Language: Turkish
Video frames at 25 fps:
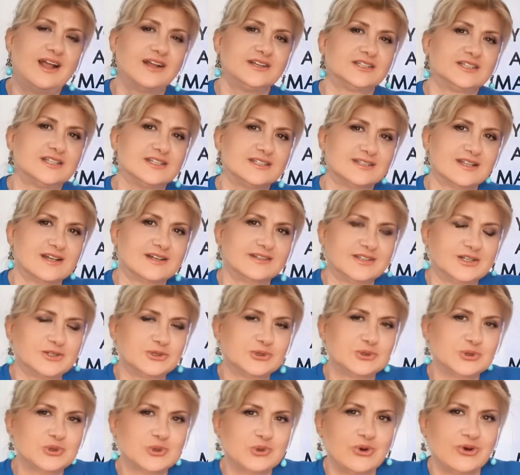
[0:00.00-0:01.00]
Her şeyi
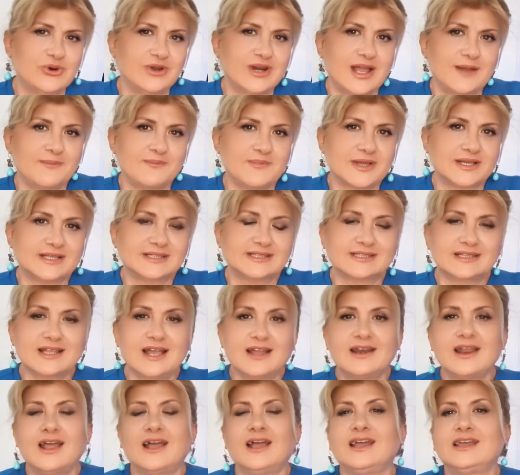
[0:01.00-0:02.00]
zaten çok öğrenmek
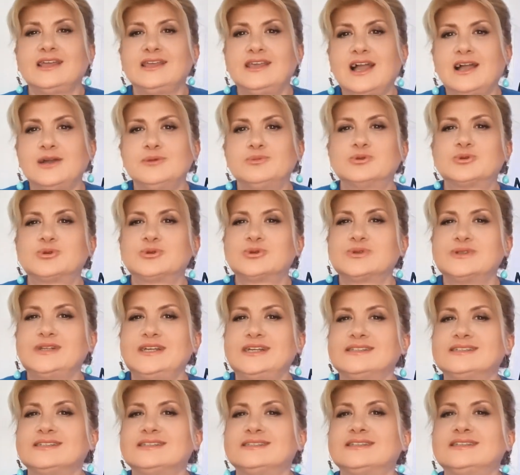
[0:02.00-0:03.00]
ister. Yay burcunun
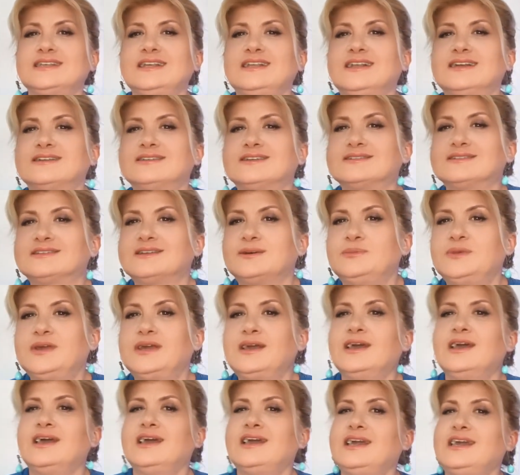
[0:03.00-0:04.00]
etkisiyle de
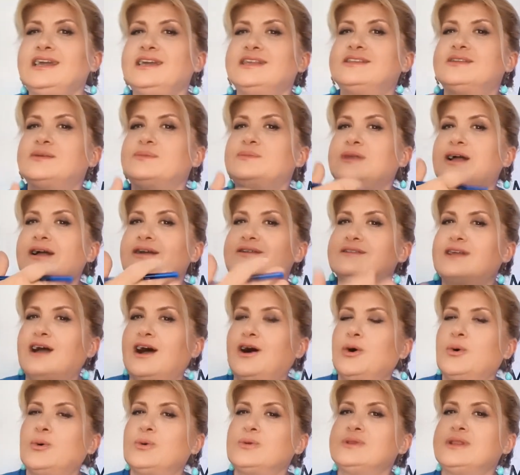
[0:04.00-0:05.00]
tabii eğitimler
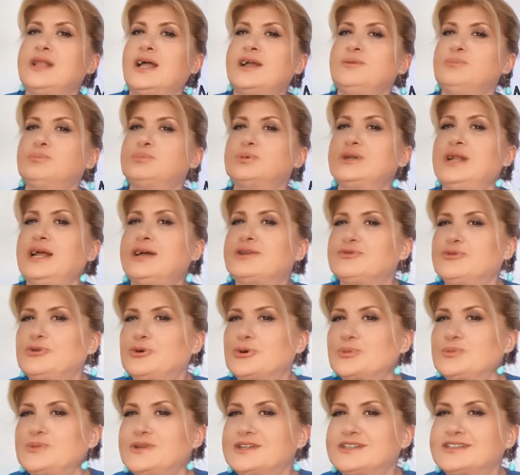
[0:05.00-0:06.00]
daha online
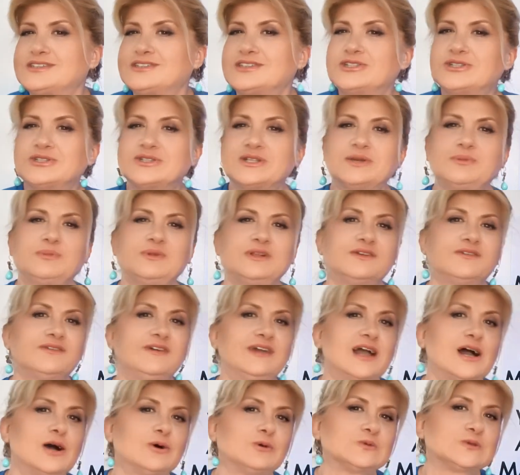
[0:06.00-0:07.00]
platformlara taşınabilir
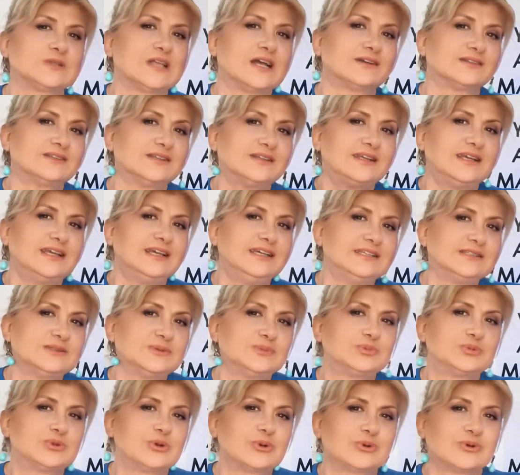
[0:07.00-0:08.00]
veya uzaktan
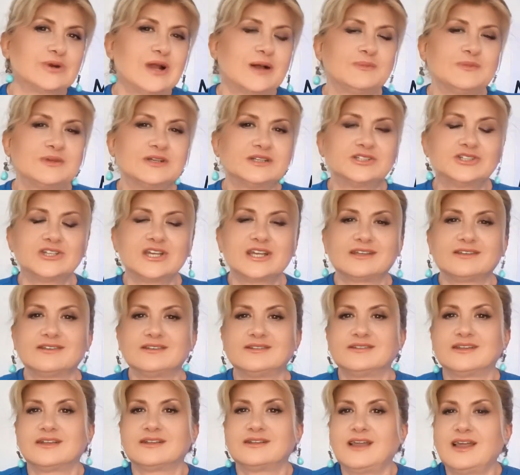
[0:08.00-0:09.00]
eğitim programları
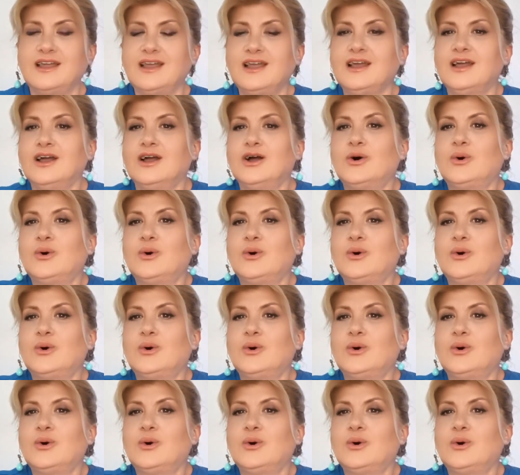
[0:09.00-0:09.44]
şeklinde de